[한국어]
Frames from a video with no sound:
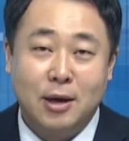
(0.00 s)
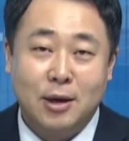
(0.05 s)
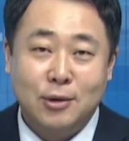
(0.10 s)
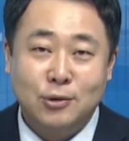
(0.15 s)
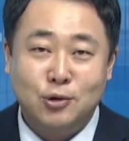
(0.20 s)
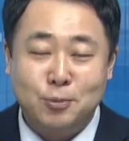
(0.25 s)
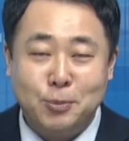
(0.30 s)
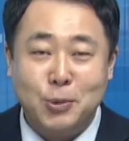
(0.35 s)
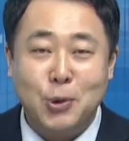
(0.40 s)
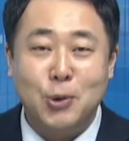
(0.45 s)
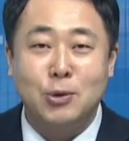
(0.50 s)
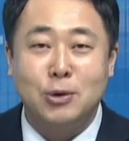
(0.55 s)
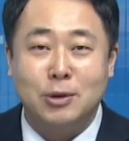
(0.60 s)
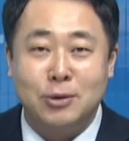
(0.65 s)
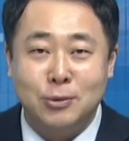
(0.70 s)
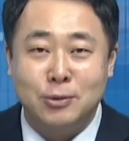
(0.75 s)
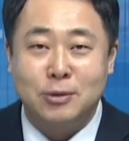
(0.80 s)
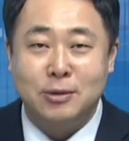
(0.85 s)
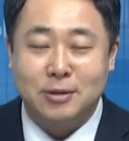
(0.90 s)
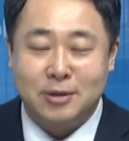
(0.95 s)
수평
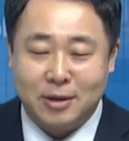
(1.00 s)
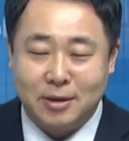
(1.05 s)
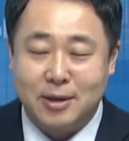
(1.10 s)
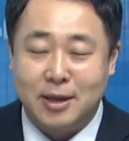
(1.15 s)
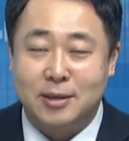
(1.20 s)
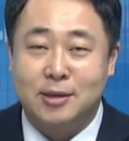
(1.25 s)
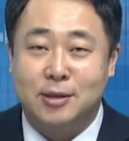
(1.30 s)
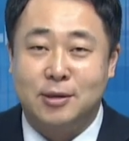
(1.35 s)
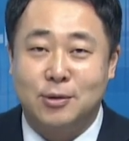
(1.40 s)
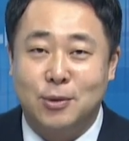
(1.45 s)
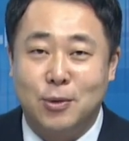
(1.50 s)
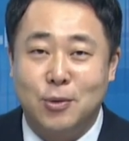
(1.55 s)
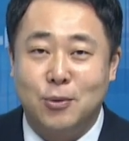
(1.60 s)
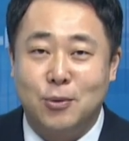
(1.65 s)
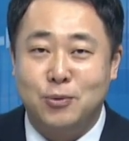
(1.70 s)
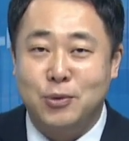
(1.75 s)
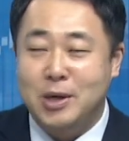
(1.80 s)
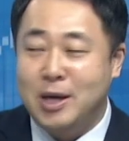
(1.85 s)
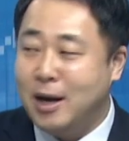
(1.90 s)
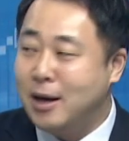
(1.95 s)
이동은 그렇다치고
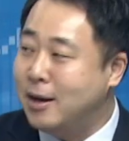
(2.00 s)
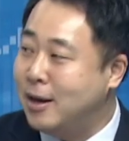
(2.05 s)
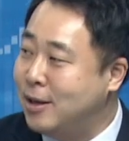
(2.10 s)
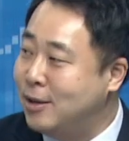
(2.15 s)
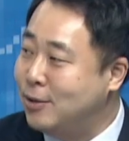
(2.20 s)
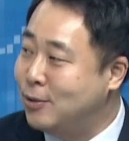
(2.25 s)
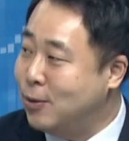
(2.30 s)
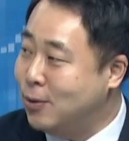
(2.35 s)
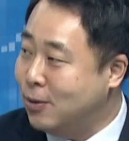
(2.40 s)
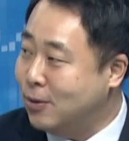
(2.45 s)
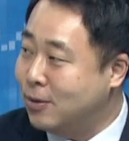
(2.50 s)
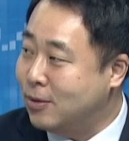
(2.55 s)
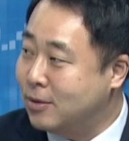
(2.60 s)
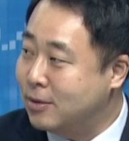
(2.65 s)
위아래 이동